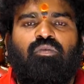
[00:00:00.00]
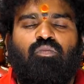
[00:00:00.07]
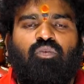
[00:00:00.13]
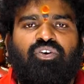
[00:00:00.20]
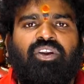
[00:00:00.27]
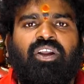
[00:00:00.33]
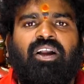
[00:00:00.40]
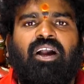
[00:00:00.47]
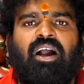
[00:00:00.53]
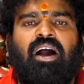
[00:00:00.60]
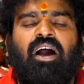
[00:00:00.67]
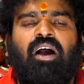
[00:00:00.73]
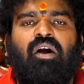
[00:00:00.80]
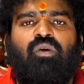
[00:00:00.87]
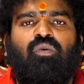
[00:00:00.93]
ముఖ్యంగా
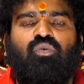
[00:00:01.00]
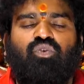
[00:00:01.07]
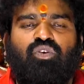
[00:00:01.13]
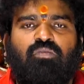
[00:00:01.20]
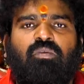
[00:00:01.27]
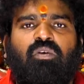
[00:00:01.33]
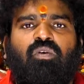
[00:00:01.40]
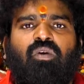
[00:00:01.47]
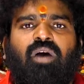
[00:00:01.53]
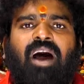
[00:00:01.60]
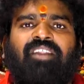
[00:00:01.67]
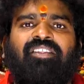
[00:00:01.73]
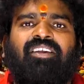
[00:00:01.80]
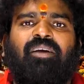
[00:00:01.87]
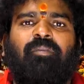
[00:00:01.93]
కుటుంబంలో
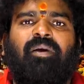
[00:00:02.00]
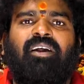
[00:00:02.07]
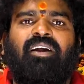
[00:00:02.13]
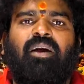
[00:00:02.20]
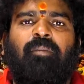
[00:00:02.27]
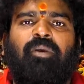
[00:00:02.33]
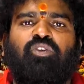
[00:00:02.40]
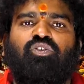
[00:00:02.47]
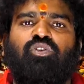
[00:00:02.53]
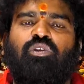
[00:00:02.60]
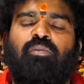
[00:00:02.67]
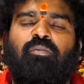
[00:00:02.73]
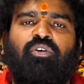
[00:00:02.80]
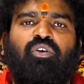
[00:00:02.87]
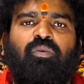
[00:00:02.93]
ఆర్థిక పరంగా
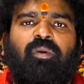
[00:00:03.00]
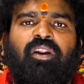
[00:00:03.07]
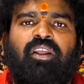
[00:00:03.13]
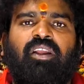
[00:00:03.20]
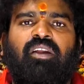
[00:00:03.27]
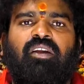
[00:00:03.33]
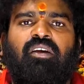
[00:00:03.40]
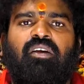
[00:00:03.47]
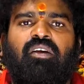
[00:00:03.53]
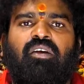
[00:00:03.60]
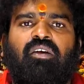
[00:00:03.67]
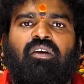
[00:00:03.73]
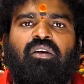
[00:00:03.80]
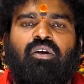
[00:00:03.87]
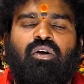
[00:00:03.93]
పరిస్థితులు మెరుగుపడి
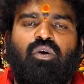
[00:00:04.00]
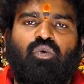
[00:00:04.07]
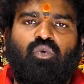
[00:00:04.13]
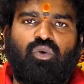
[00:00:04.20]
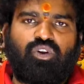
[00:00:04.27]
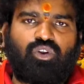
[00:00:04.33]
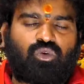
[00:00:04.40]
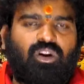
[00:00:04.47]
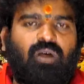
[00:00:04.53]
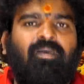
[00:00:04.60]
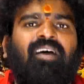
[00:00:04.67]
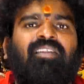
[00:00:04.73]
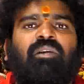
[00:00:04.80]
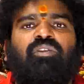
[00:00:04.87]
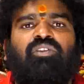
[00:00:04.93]
కొన్ని రుణ
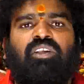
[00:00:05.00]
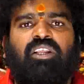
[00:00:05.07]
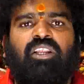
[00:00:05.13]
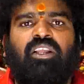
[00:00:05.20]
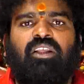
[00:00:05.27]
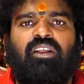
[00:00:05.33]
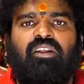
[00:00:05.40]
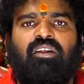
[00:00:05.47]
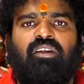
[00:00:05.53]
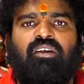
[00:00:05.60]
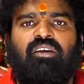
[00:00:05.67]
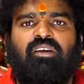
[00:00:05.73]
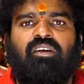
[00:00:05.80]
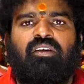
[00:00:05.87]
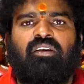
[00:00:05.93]
బాధలు తీరి
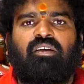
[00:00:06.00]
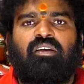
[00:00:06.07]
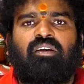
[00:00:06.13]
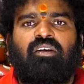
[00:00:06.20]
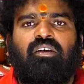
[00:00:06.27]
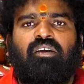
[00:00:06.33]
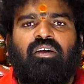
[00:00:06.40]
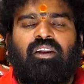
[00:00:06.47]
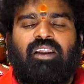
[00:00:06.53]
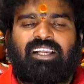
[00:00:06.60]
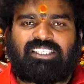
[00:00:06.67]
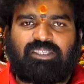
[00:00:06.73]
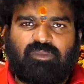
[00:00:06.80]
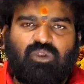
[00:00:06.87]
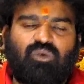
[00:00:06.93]

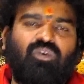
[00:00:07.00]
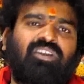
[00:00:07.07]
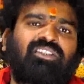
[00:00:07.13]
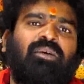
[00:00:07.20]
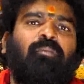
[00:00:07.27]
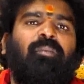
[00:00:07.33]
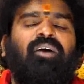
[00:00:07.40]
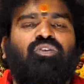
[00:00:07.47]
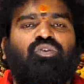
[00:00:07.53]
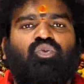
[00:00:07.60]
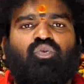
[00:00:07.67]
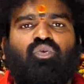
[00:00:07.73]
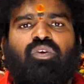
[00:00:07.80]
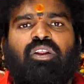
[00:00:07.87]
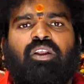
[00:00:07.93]
లక్ష్మిని కూడా
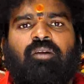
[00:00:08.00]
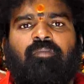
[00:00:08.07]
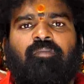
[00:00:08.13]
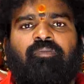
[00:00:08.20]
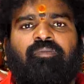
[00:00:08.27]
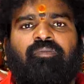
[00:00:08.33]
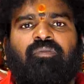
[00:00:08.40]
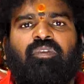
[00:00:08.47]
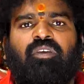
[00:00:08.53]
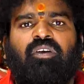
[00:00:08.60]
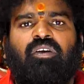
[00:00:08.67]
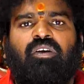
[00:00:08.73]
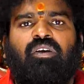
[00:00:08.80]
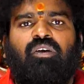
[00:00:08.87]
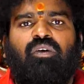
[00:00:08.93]
సంపాదించుకొని
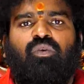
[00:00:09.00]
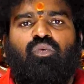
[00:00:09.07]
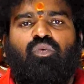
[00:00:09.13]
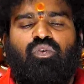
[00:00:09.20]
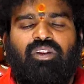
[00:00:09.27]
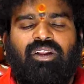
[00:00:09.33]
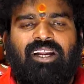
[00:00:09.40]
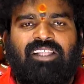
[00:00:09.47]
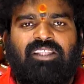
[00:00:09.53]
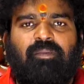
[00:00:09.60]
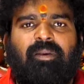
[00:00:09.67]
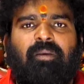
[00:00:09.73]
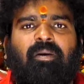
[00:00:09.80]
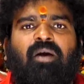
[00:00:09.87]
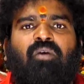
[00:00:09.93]
కొన్ని గత
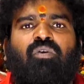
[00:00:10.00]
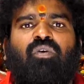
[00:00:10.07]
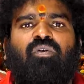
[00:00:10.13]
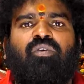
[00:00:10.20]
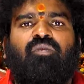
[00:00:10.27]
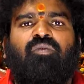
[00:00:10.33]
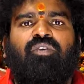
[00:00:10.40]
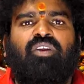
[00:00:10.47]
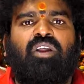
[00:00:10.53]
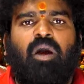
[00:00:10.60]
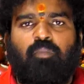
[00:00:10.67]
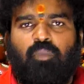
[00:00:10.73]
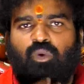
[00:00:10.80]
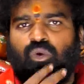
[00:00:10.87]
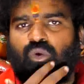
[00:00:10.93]
ప్రభావంలో ఉన్నటువంటి
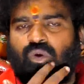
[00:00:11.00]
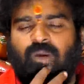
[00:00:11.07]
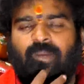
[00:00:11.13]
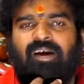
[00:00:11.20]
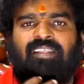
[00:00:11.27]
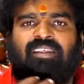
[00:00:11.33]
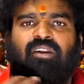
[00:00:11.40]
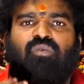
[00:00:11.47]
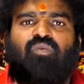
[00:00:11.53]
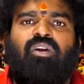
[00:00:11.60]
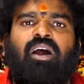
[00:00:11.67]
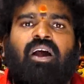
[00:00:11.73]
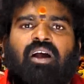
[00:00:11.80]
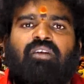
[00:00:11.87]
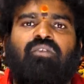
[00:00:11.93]
అప్పులు రుణ బాధలను
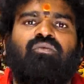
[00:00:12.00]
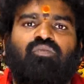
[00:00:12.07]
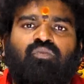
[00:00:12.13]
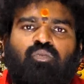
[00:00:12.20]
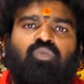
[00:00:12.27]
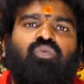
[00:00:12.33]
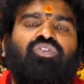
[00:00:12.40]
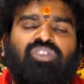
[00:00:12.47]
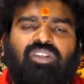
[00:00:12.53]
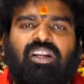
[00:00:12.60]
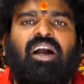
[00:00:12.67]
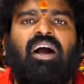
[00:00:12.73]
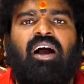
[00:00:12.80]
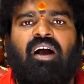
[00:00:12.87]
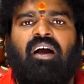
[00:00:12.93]
కూడా
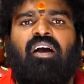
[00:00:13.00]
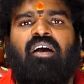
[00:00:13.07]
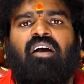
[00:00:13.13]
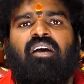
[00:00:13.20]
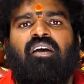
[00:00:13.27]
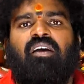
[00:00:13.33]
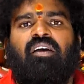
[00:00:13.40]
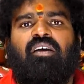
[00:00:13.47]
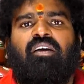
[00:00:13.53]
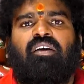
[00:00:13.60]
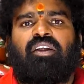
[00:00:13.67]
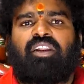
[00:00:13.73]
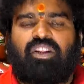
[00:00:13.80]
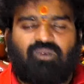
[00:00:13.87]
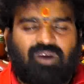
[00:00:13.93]
పూర్తిగా
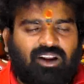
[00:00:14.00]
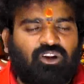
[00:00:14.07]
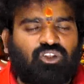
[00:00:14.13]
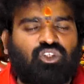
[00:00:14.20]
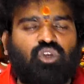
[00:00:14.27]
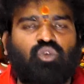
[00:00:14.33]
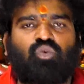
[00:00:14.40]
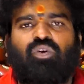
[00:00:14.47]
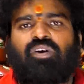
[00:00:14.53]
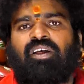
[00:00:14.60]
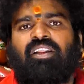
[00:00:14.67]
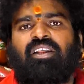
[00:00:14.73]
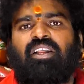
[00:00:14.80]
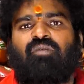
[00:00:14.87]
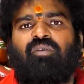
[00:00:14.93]
నివారణ చేసుకోవడానికి